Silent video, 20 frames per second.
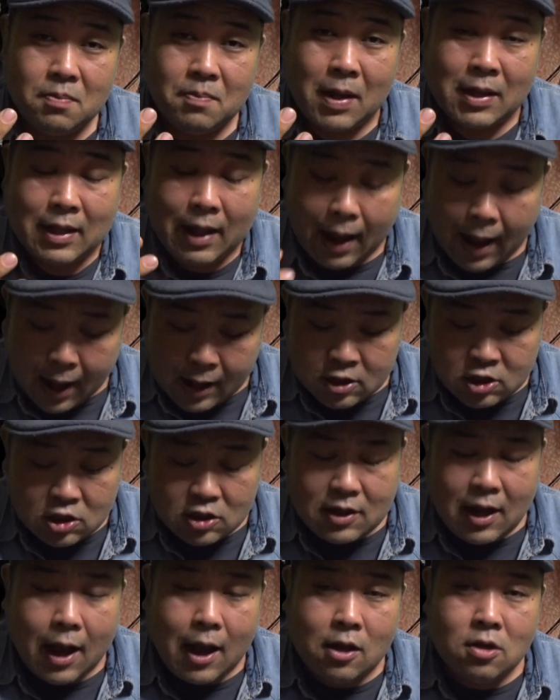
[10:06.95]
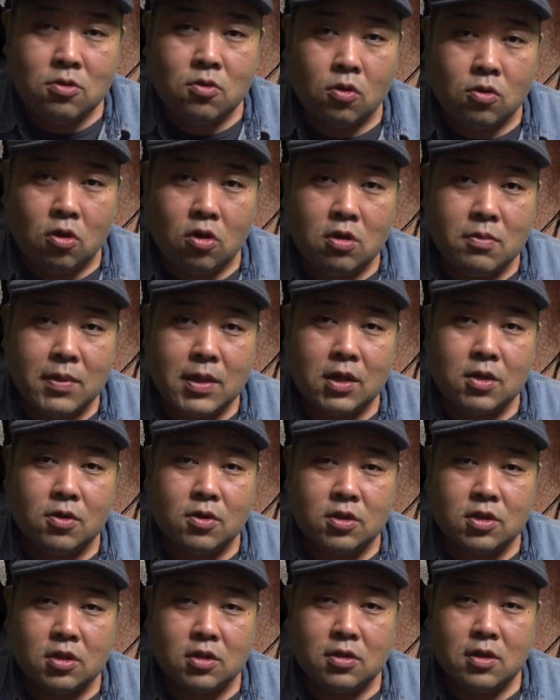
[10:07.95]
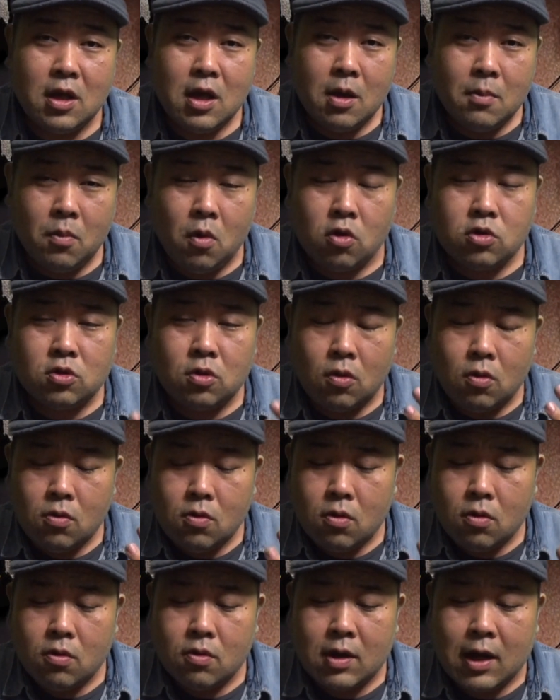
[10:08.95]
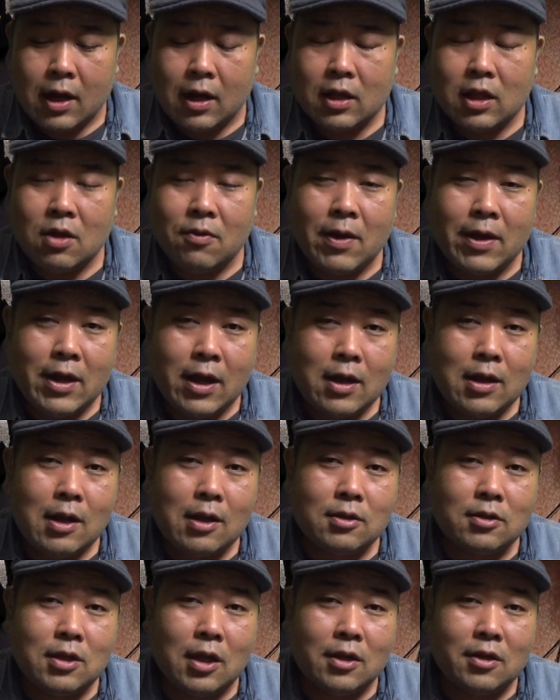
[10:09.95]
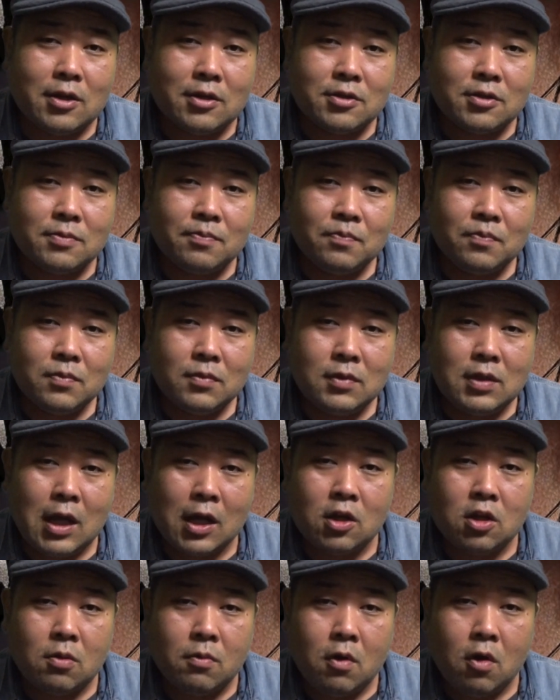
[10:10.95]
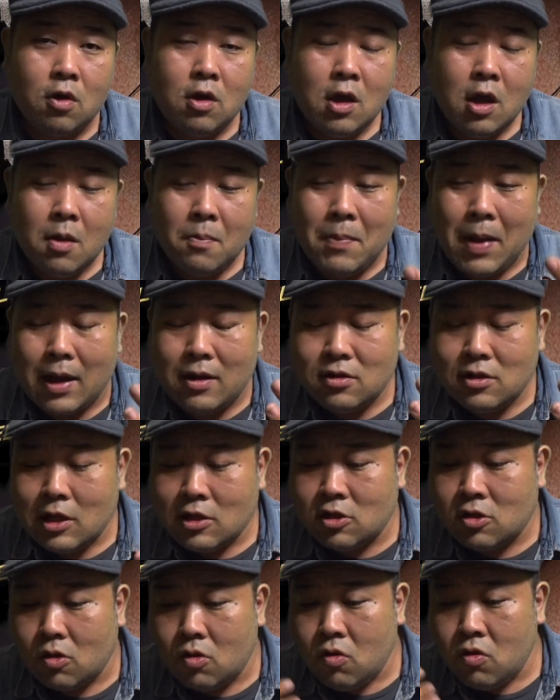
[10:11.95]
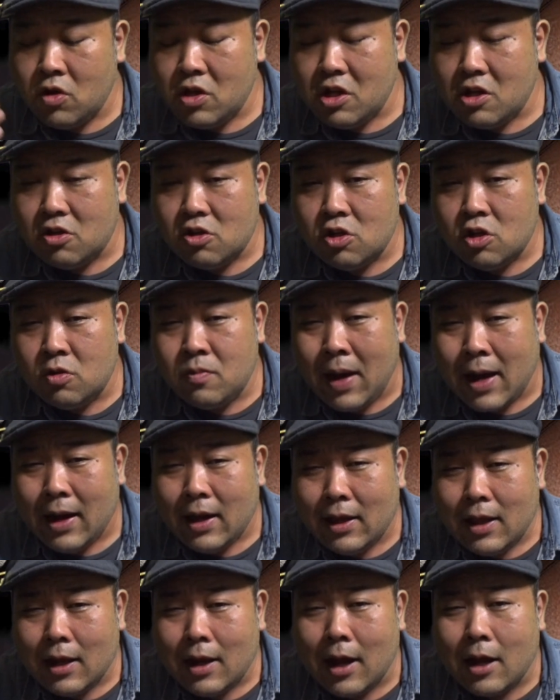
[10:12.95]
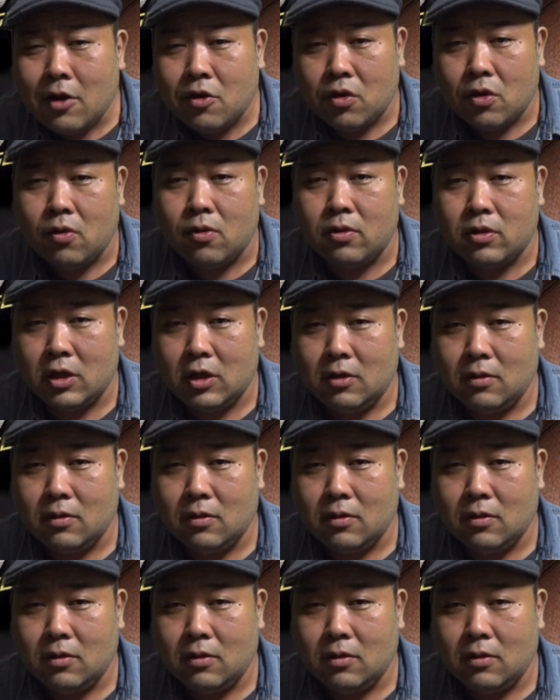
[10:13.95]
また足があることにびっくりする。もうその子の体はなかったんです。だけども、まるでその日に生まれたかのように。